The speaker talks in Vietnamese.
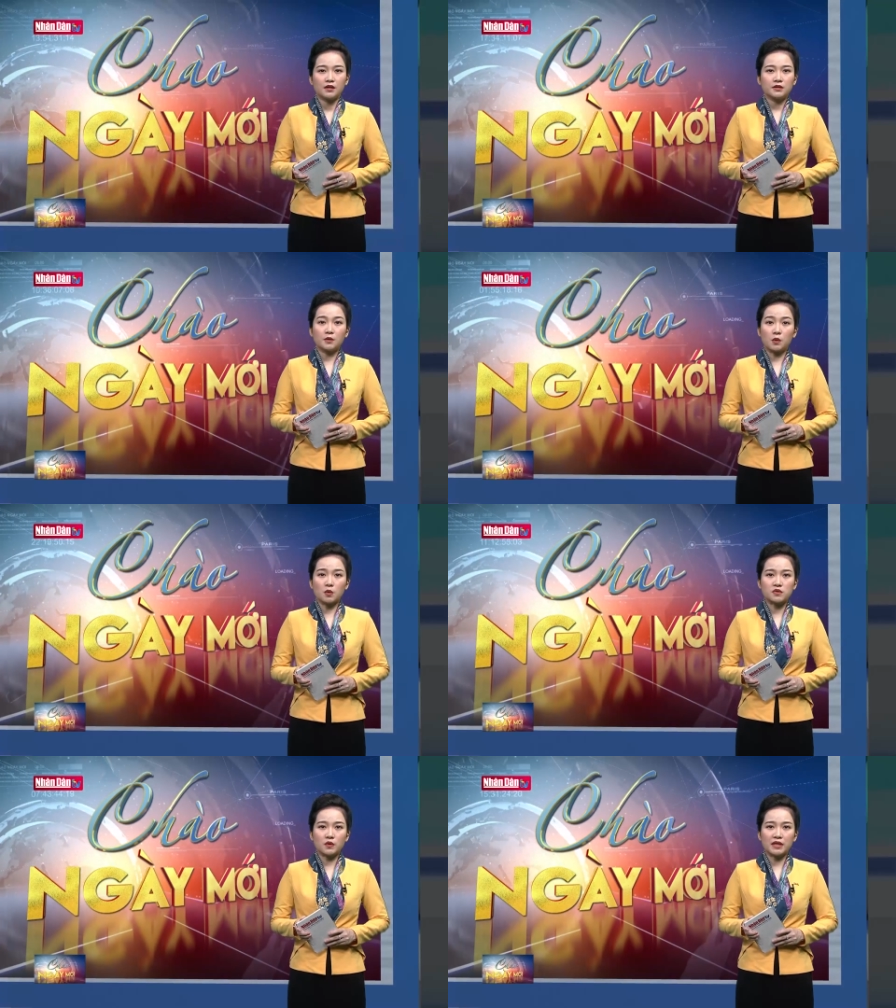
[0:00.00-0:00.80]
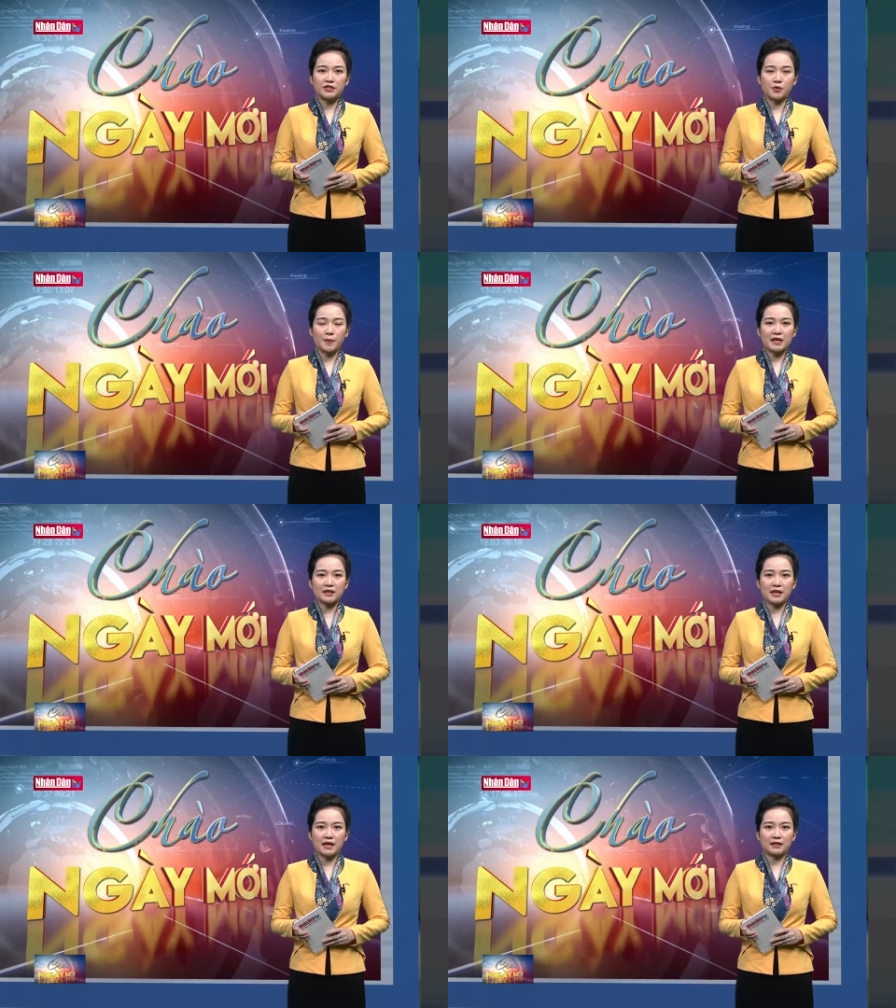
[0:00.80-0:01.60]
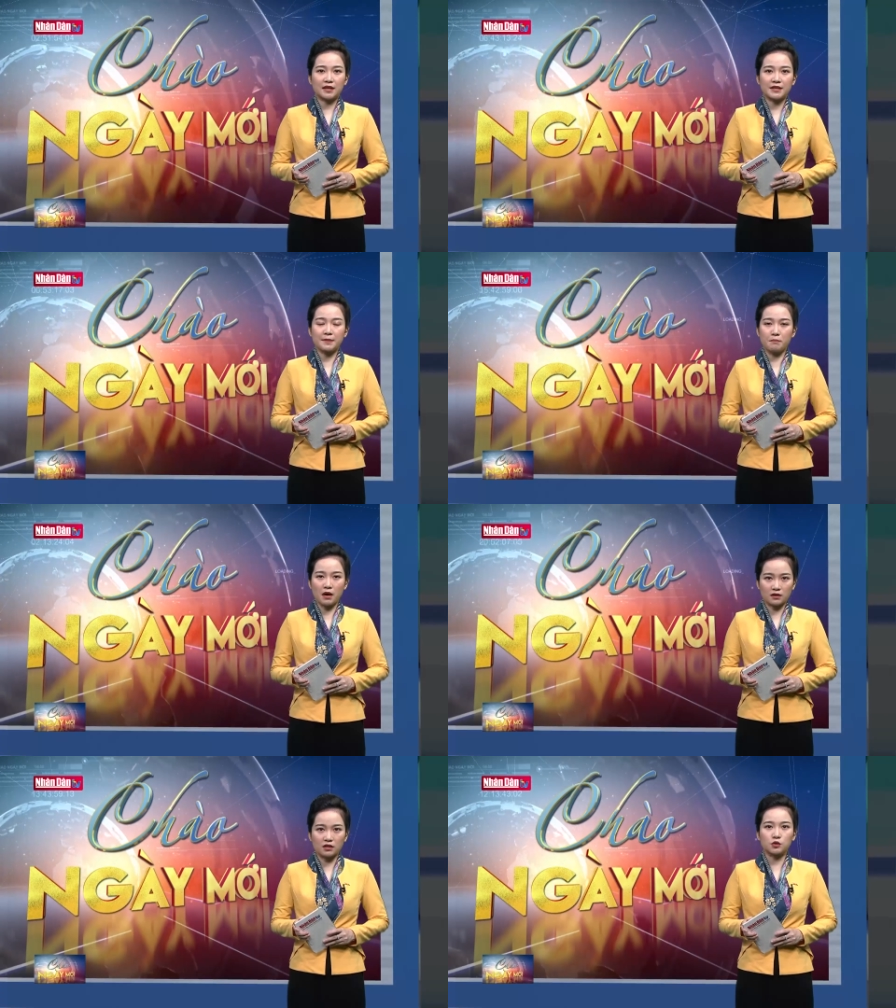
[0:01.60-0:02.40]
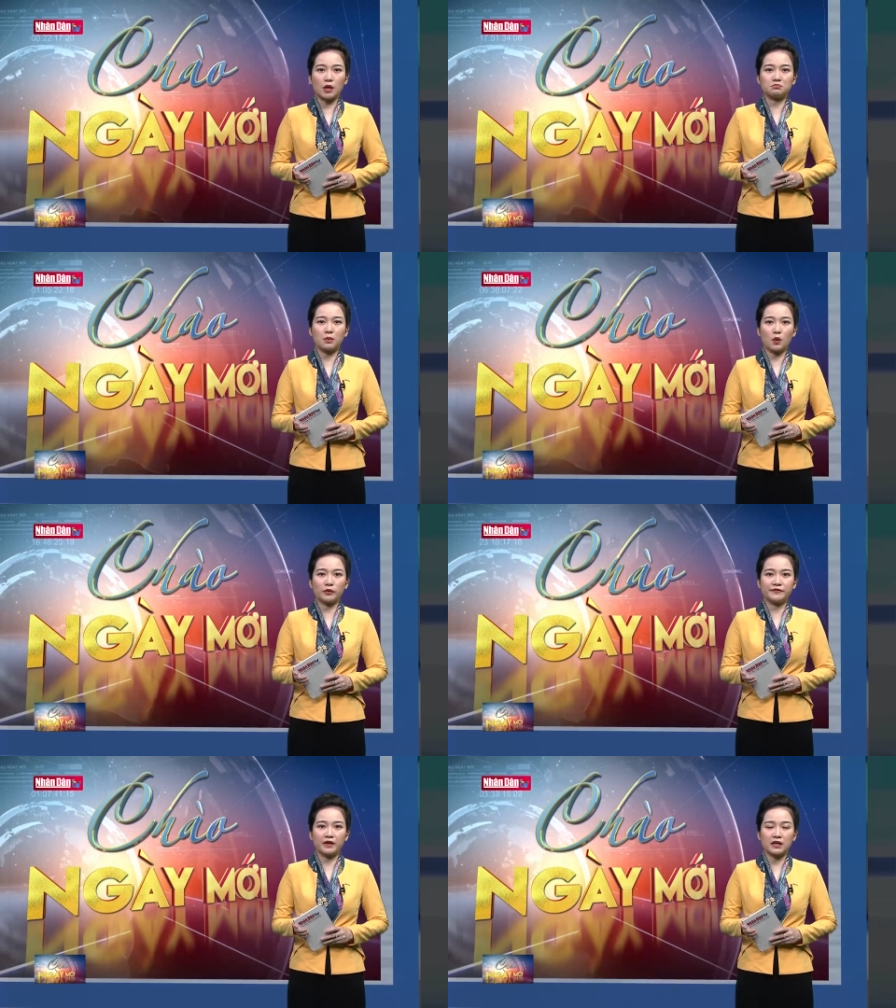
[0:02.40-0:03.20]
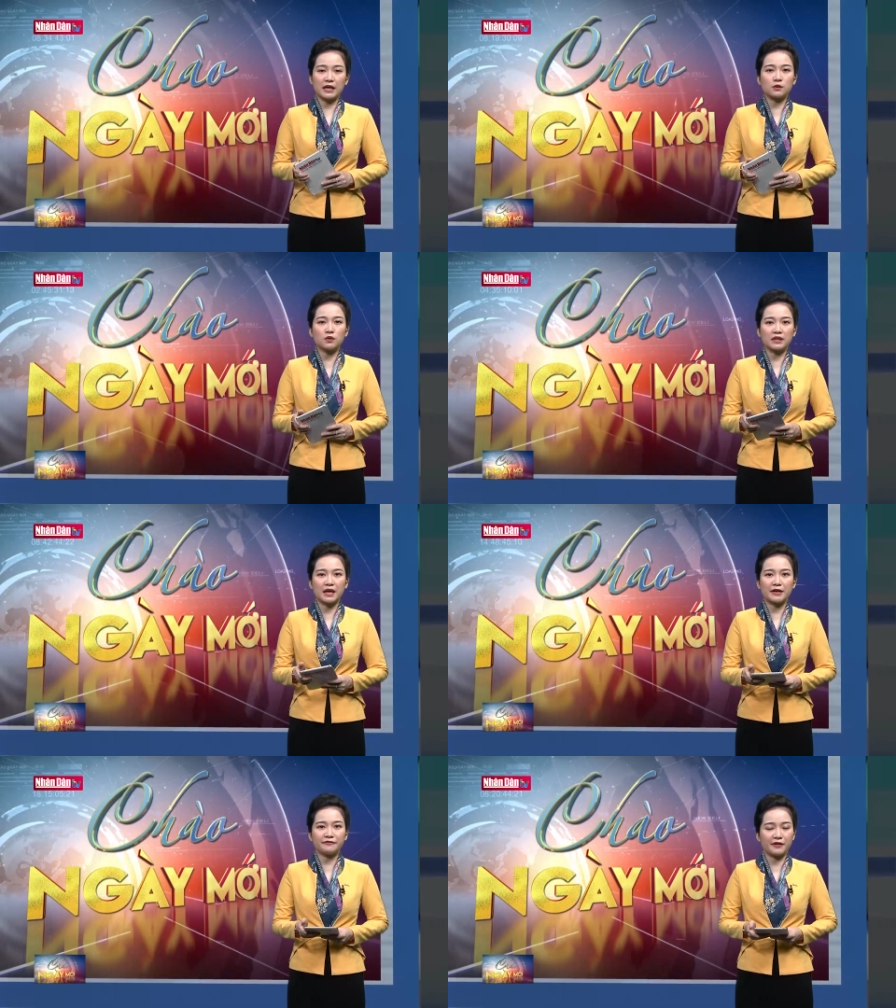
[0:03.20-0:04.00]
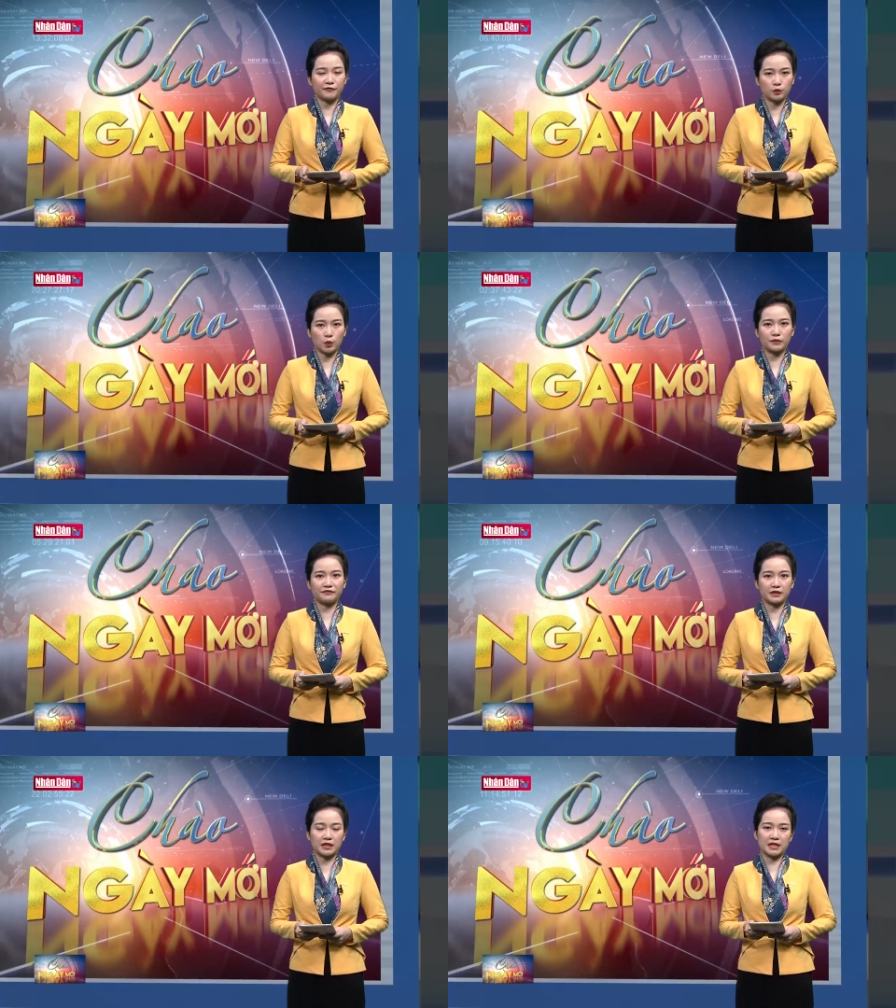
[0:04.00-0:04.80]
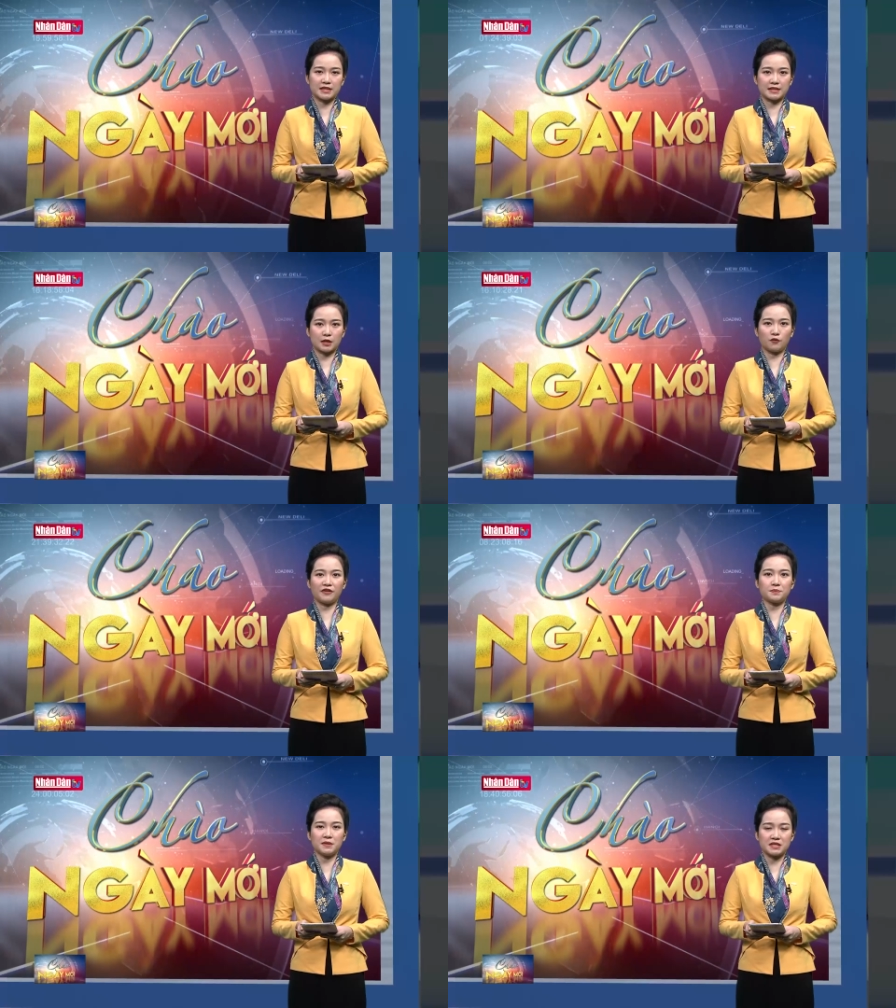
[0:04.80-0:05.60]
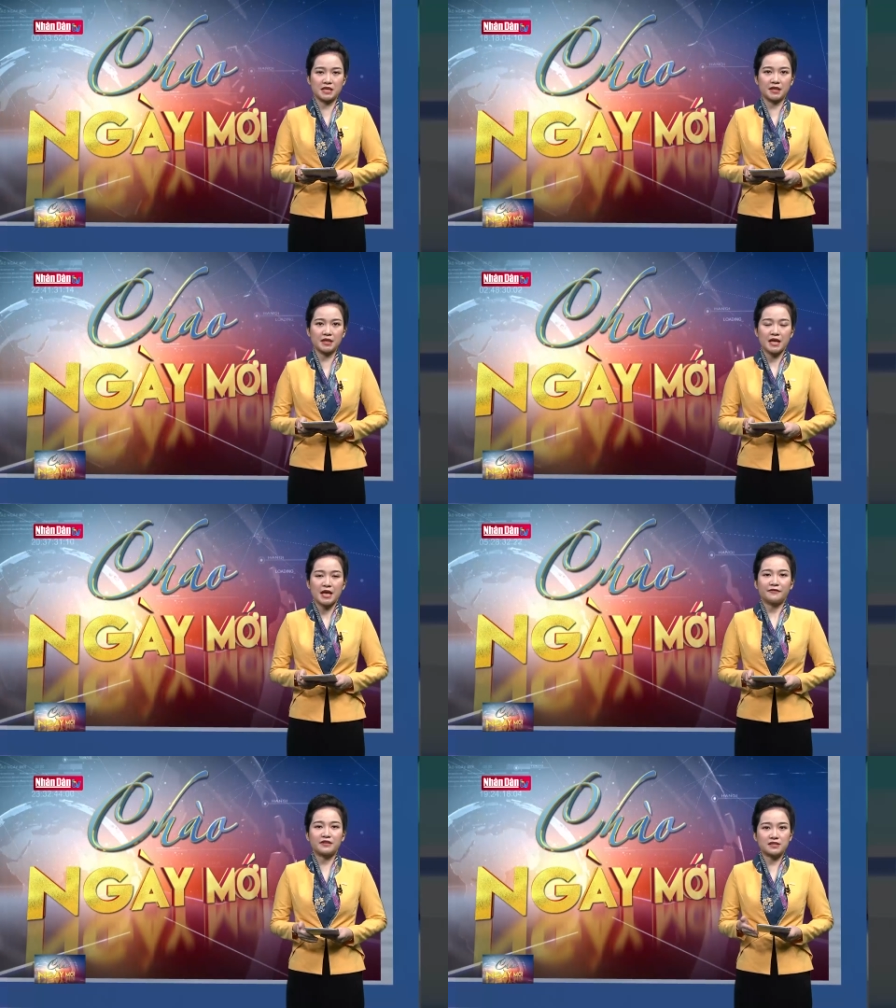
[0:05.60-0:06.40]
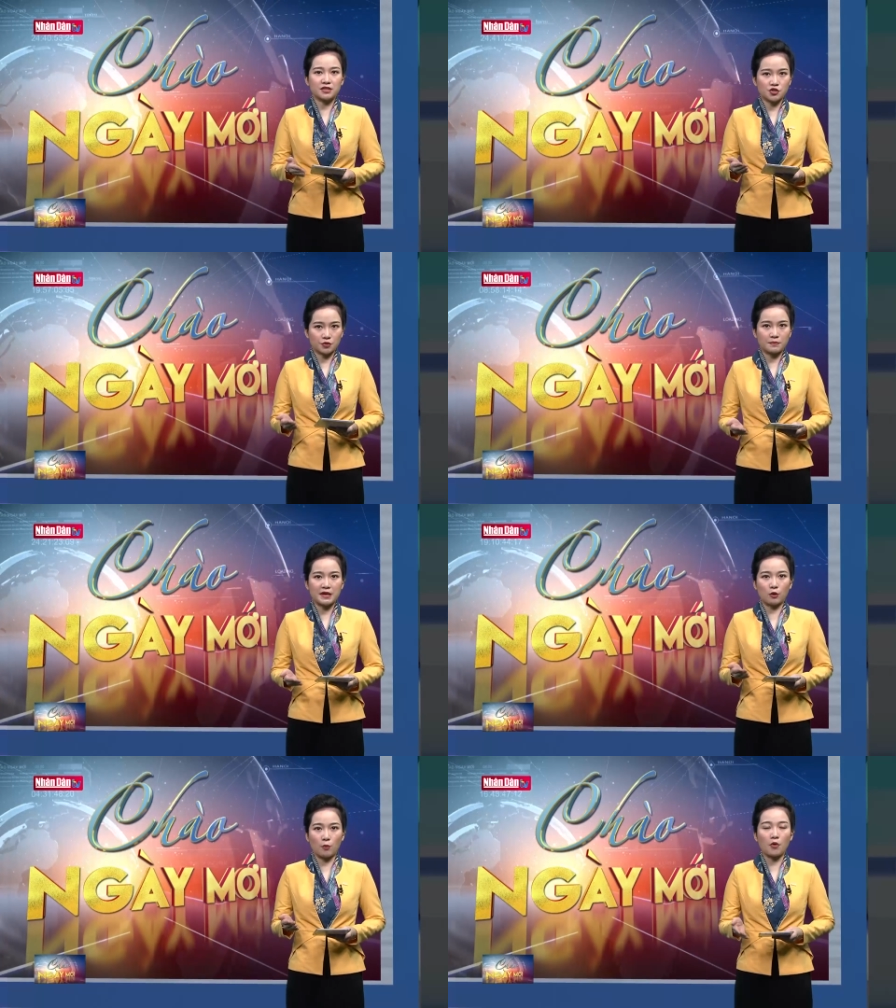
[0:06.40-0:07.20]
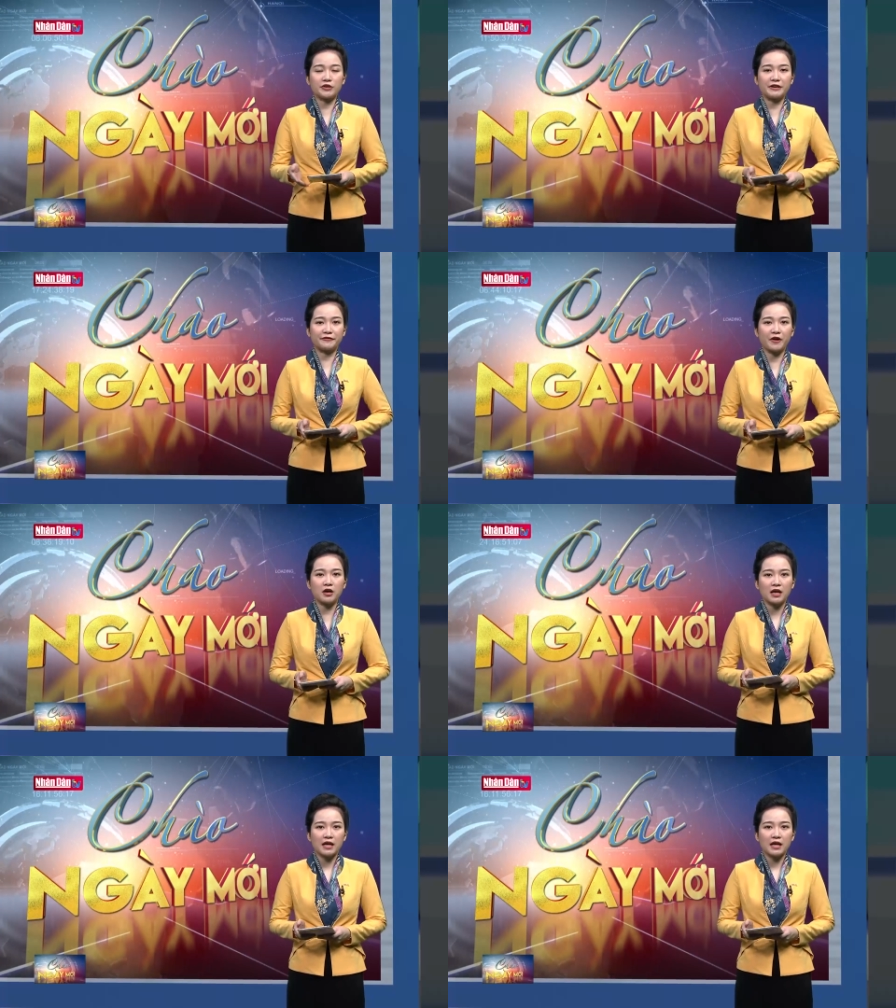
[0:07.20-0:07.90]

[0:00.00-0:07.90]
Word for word: Tổng cục Du lịch cho biết là thời điểm mở cửa toàn bộ với khách quốc tế phải phụ thuộc vào tình hình dịch Covid mười chín và sự chuẩn bị của mỗi địa phương.